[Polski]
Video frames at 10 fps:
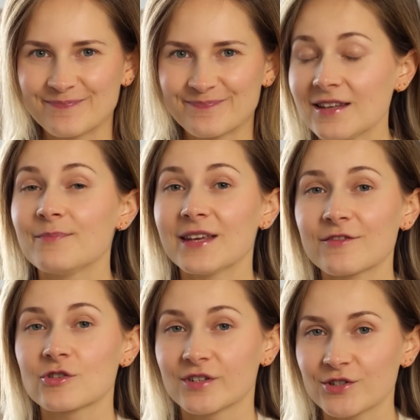I
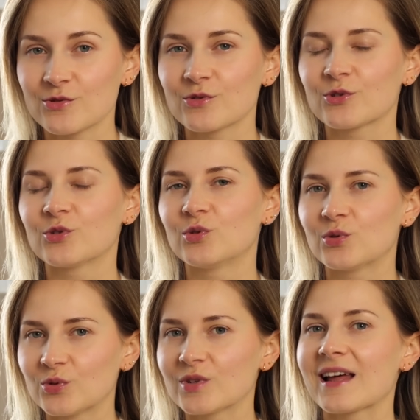pierwszą rzeczą,
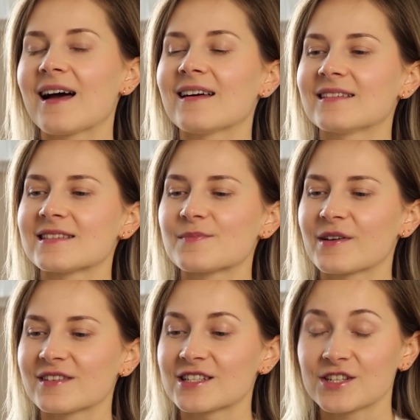która e,
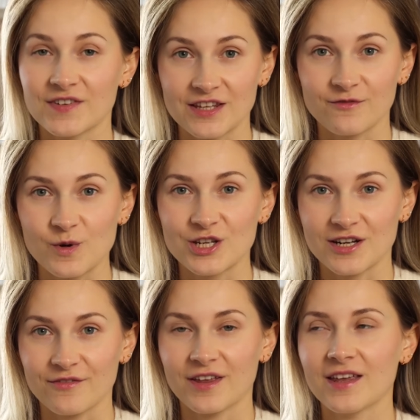sprawdza się świetnie w mojej
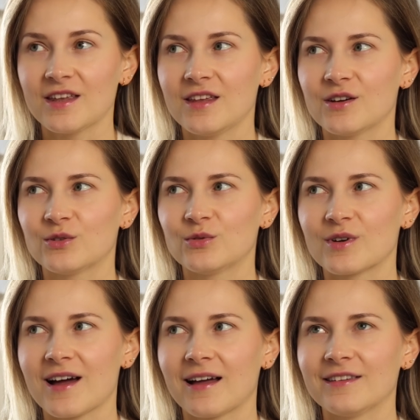szafie i
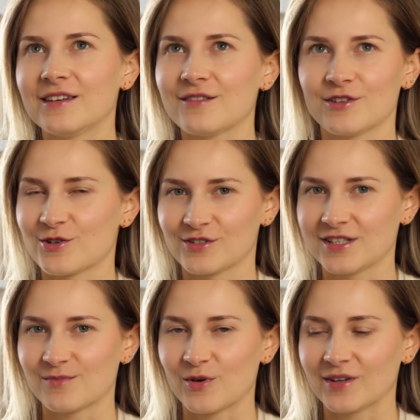która nie wychodzi
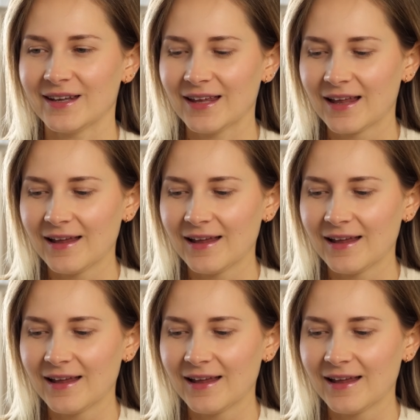z mody,